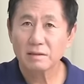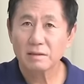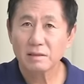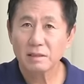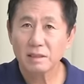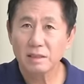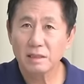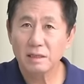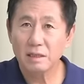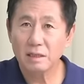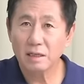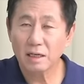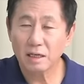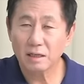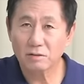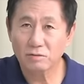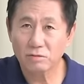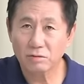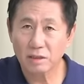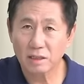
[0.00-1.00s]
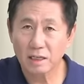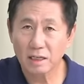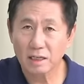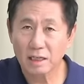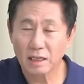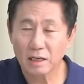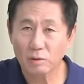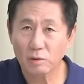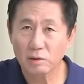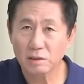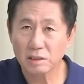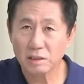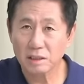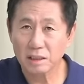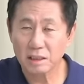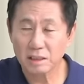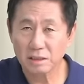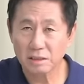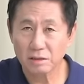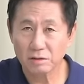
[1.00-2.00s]
2일날 국회 개원식이
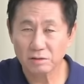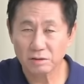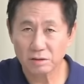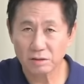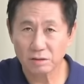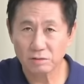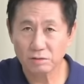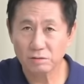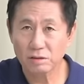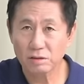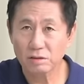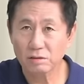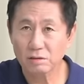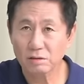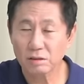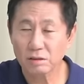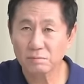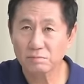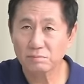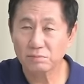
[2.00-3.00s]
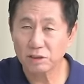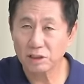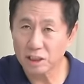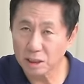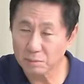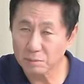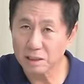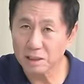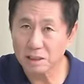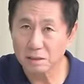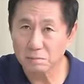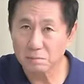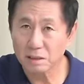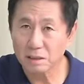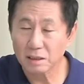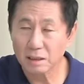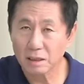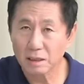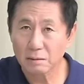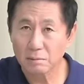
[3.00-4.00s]
있었죠. 윤석열은 불참했습니다.
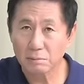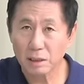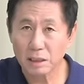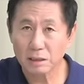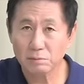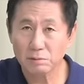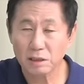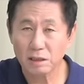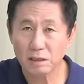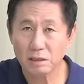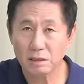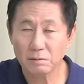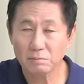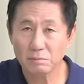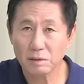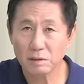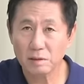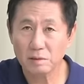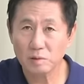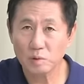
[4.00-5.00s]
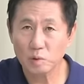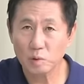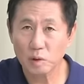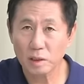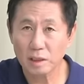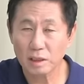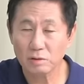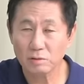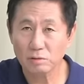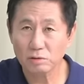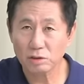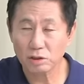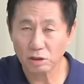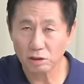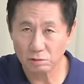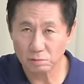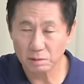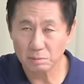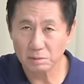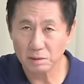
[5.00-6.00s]
87년 민주화 이후
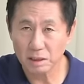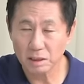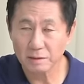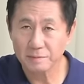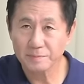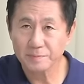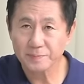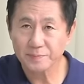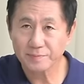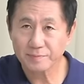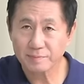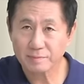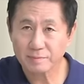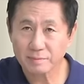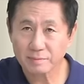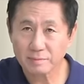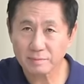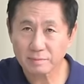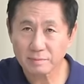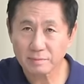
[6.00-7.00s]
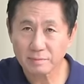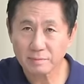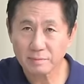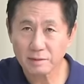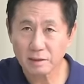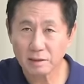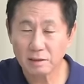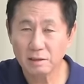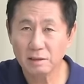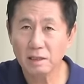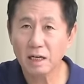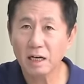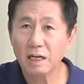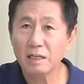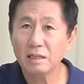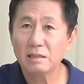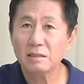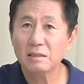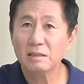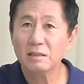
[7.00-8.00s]
처음입니다. 그날